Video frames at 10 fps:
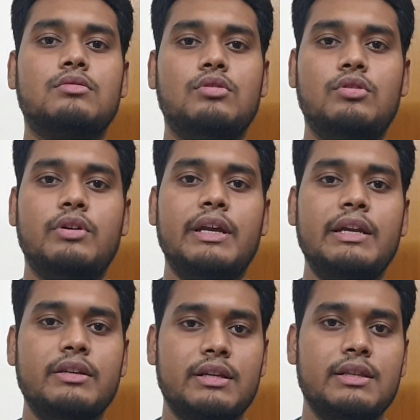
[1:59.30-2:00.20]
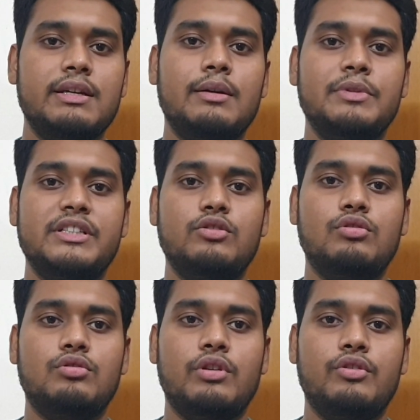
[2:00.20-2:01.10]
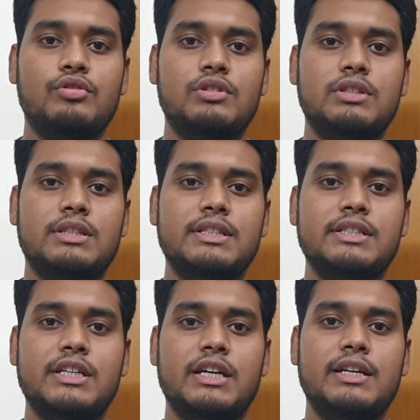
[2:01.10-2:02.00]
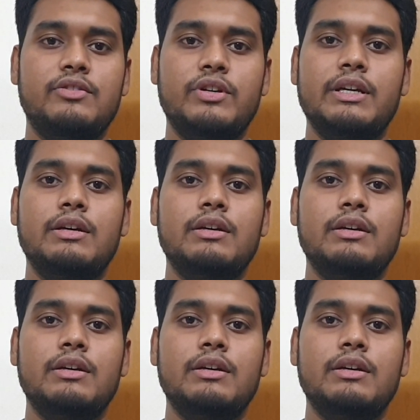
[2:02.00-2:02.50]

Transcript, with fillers: তো ইন্টেল দিয়ে আমি যেহেতু তৈরি করতে যাচ্ছি সেই ক্ষেত্রে